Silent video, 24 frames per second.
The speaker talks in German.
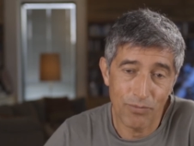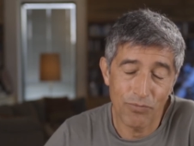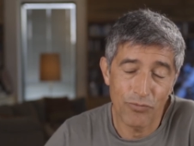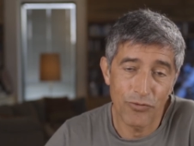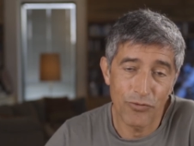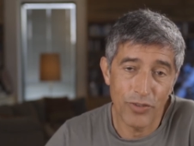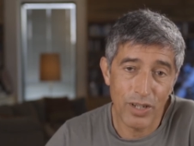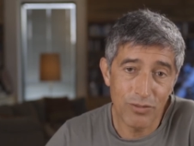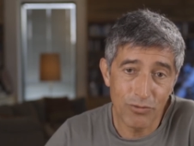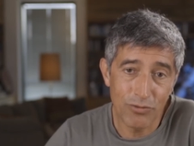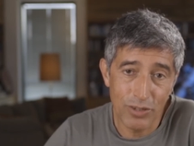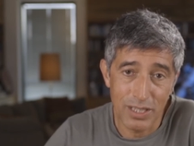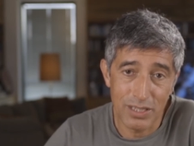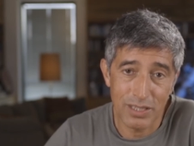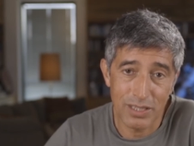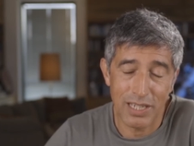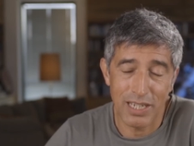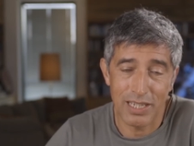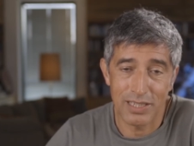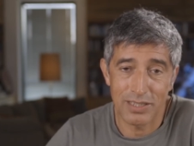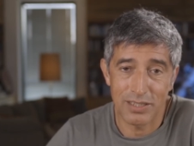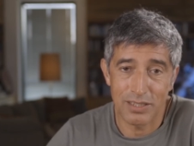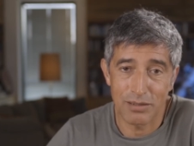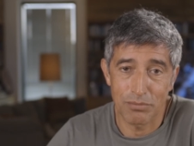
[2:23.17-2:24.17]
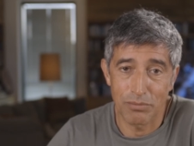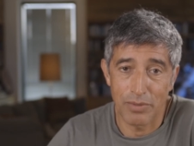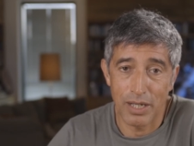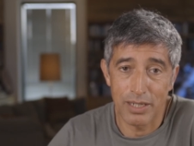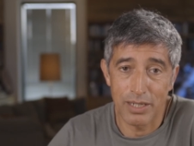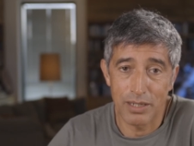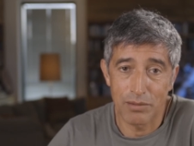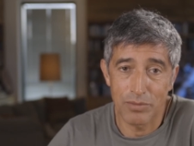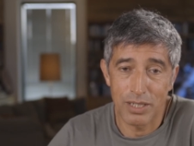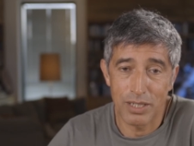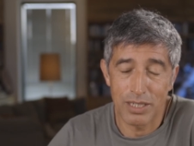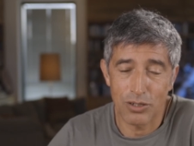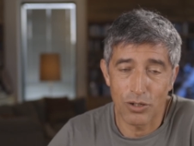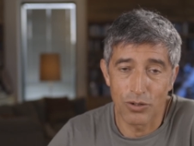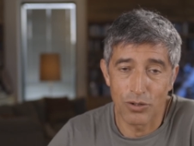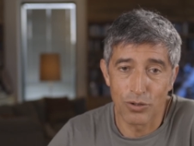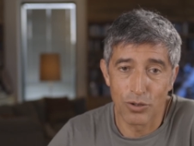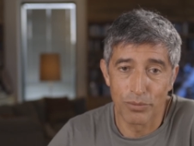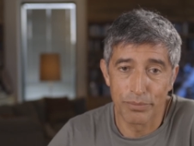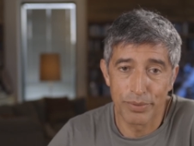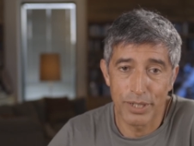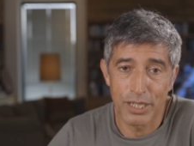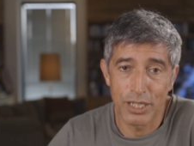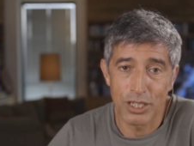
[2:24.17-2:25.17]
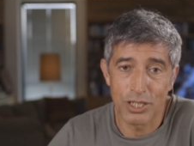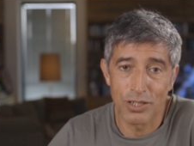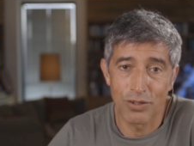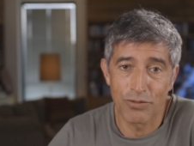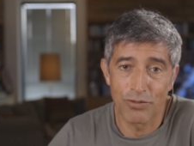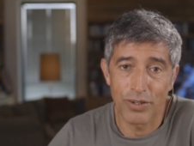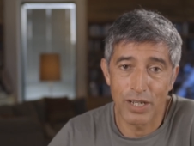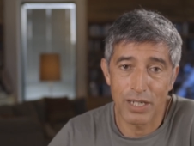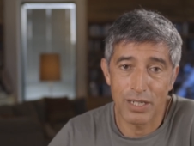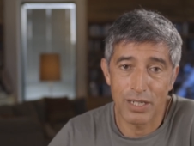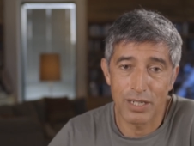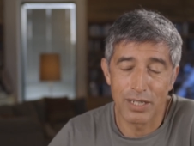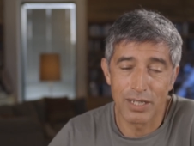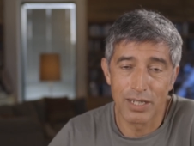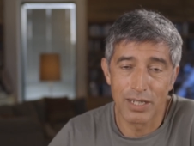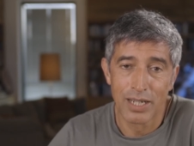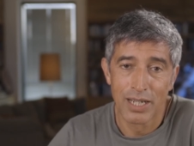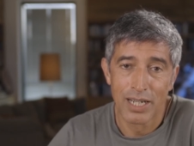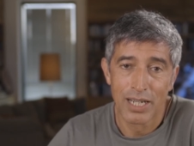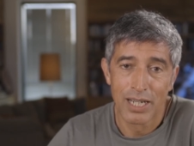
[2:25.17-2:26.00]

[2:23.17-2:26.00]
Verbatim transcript: wenn wir es ernst meinen mit europäischen Werten,